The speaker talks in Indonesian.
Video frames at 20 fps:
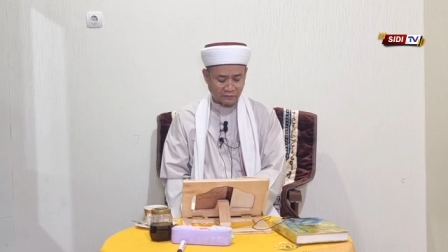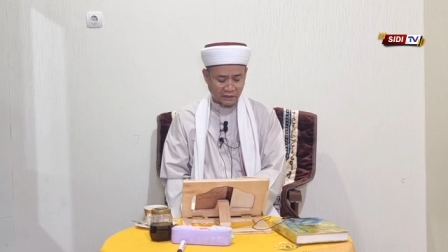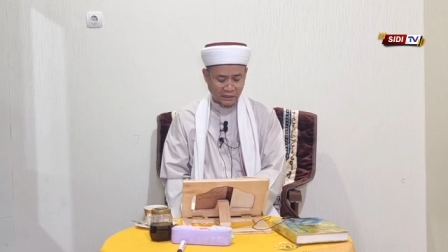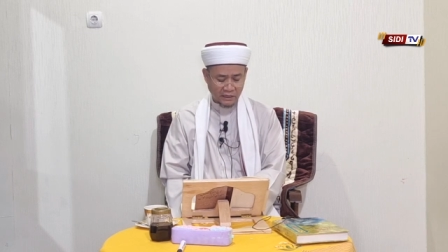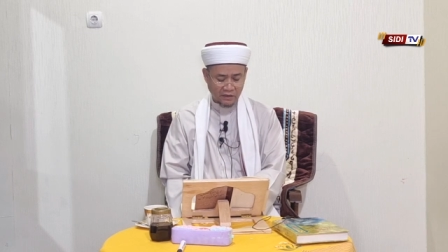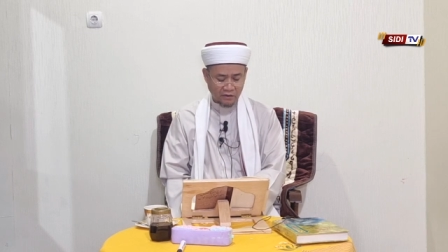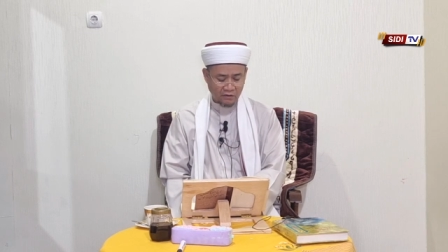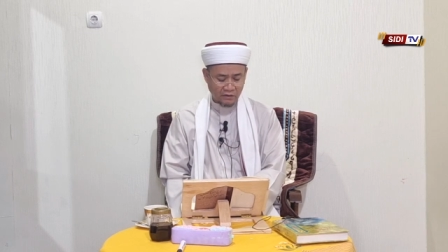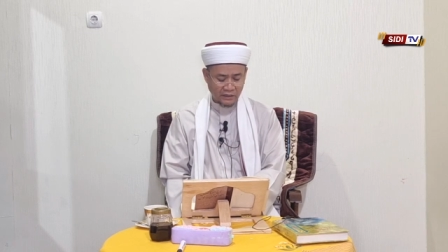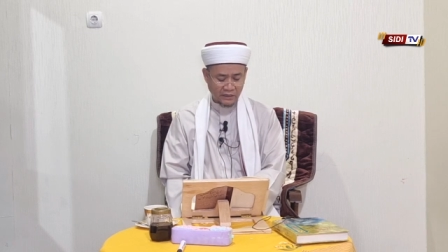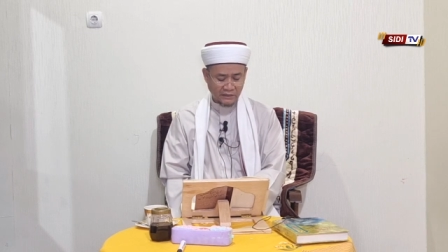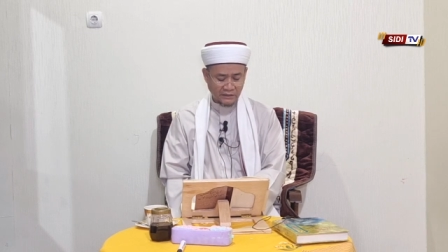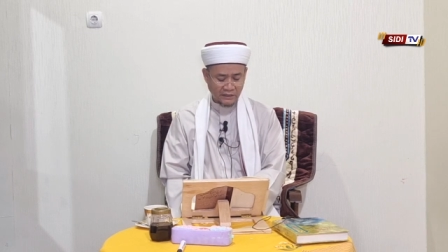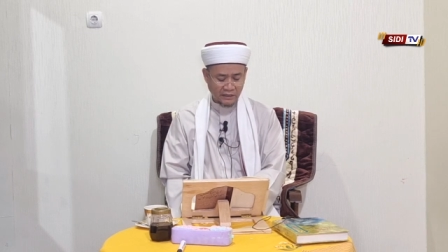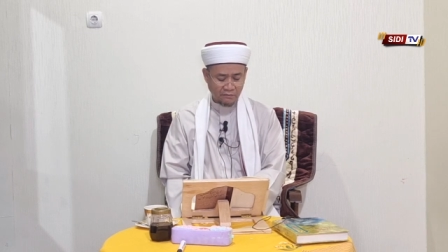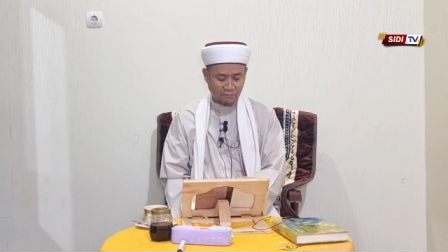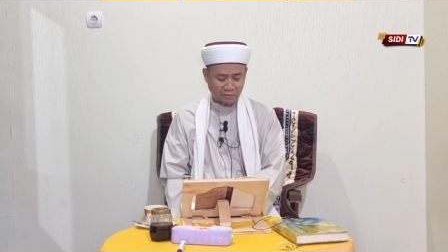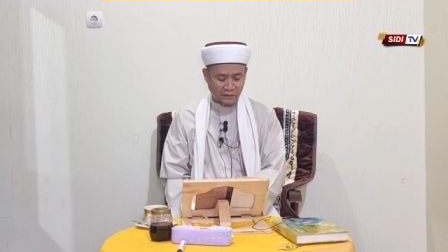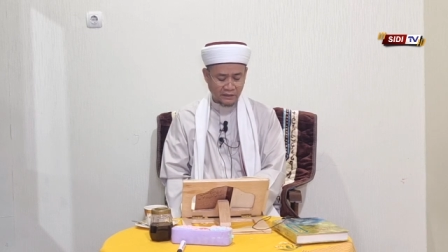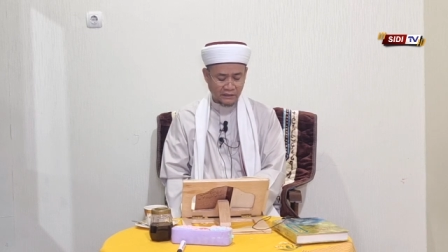Maka
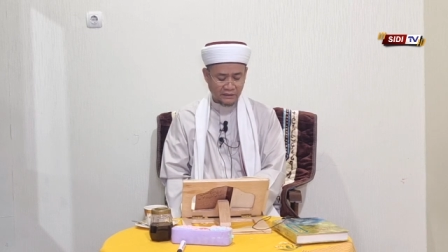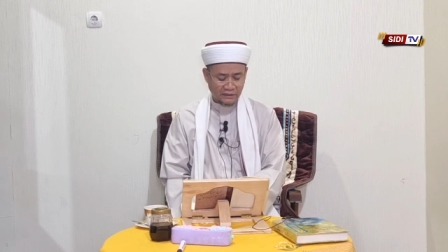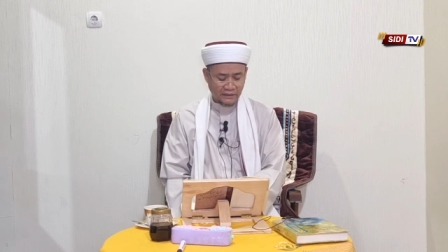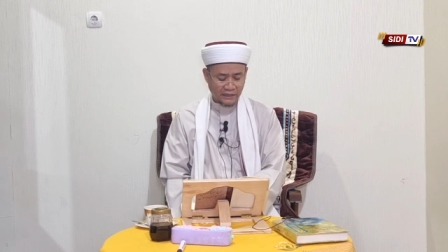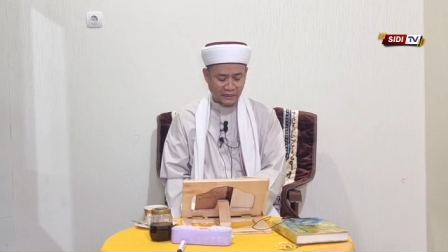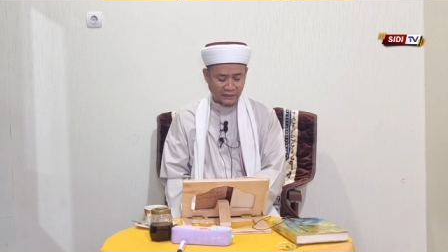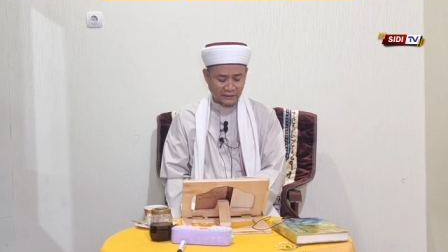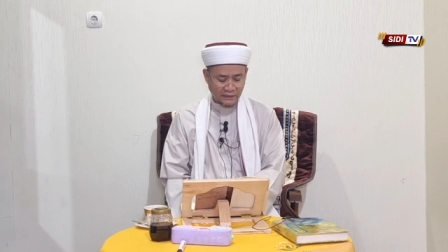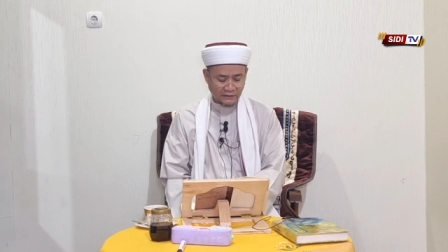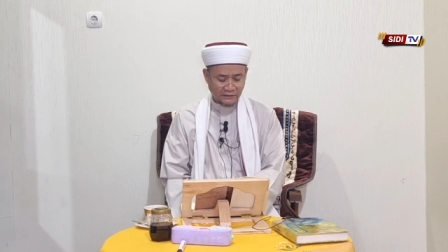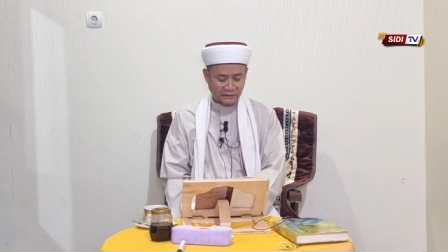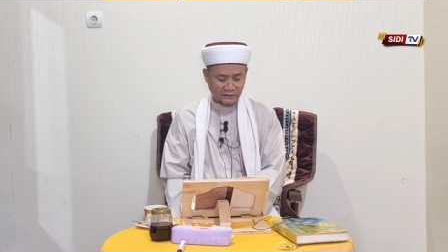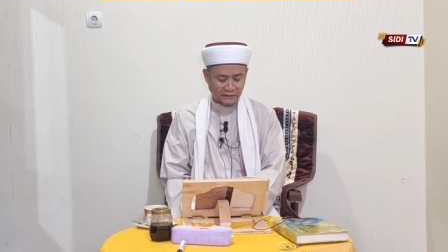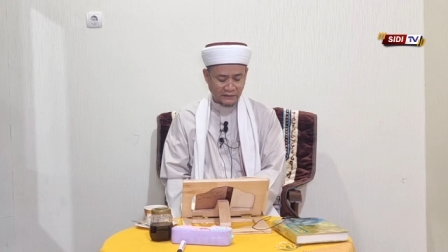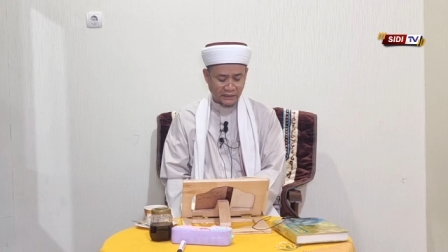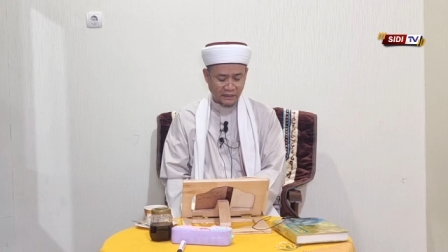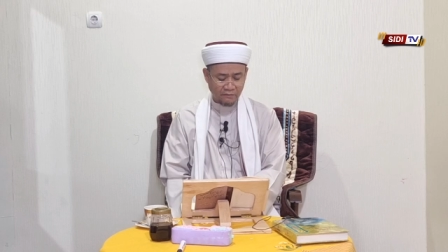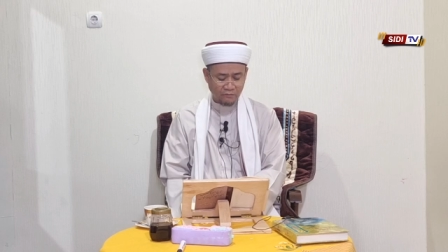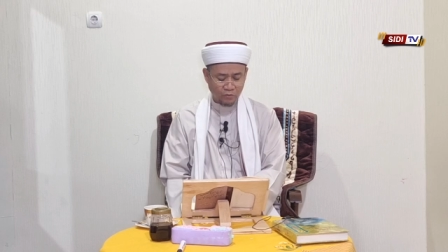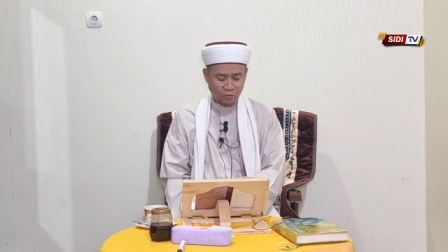orang yang
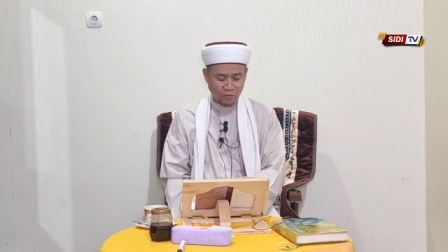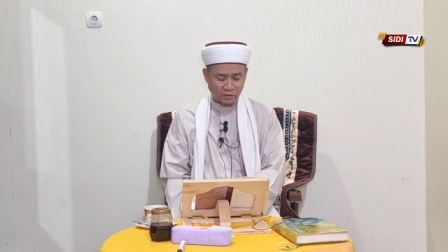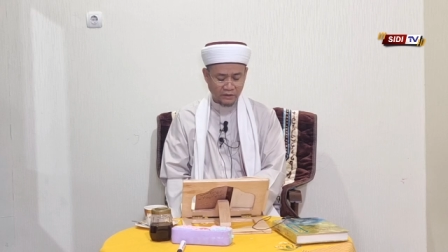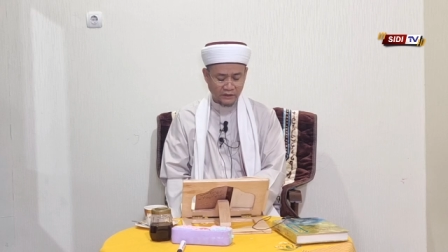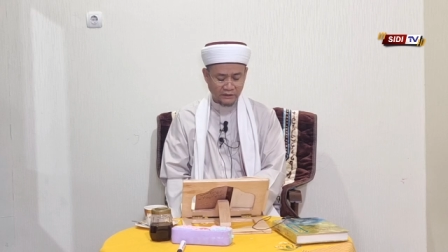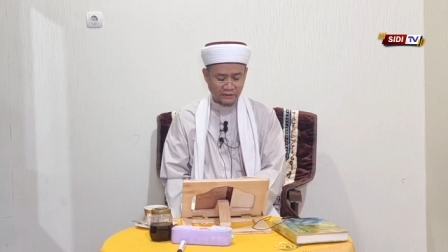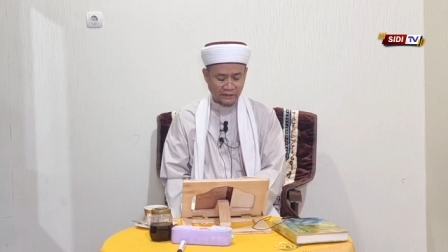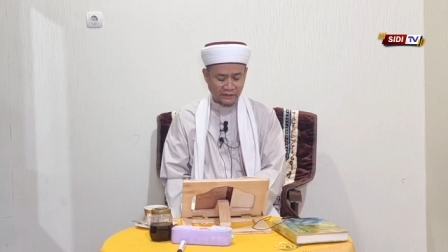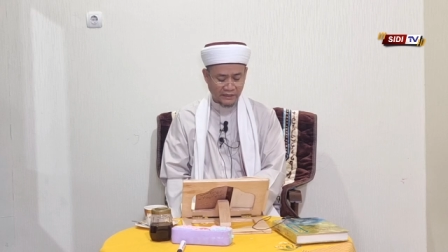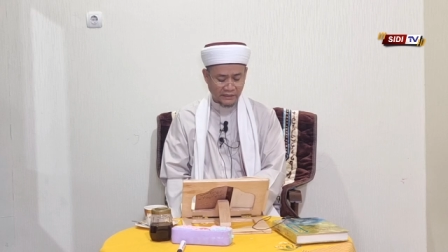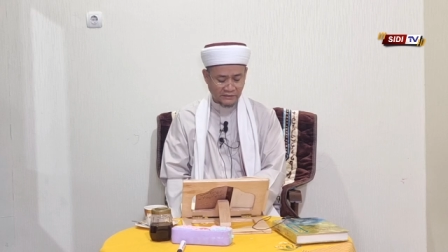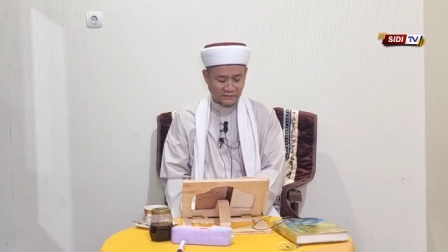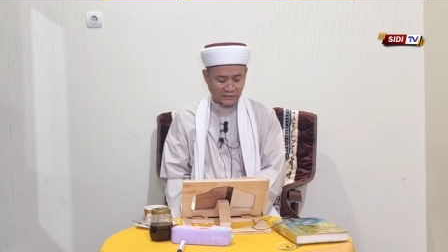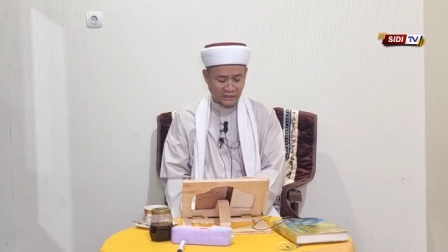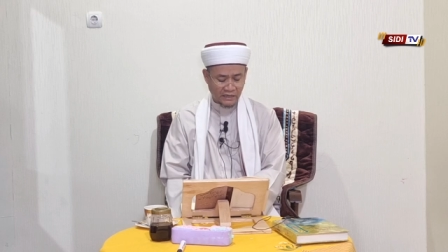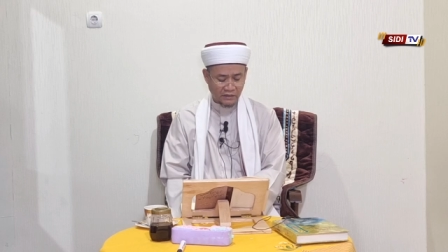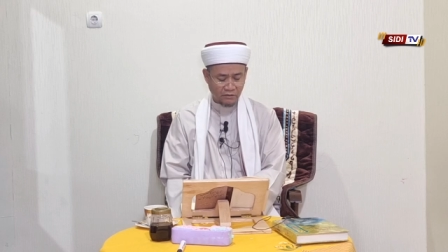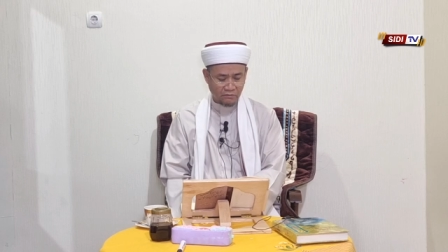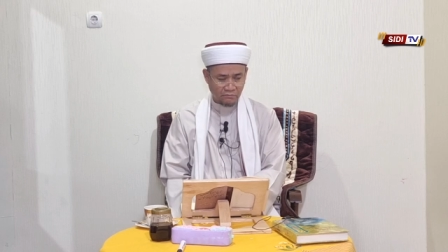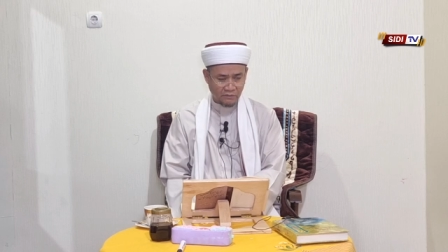berkhianat tidak mungkin
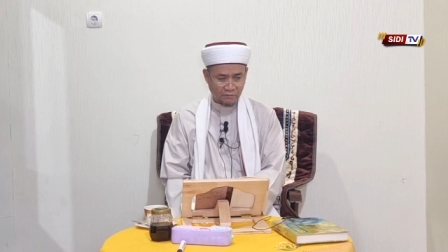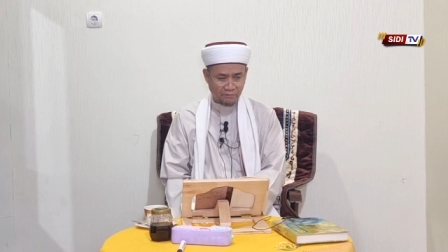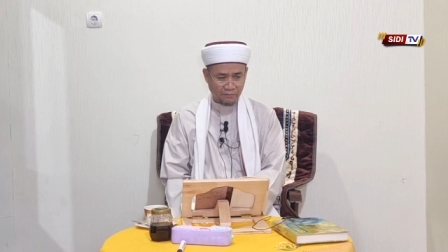raja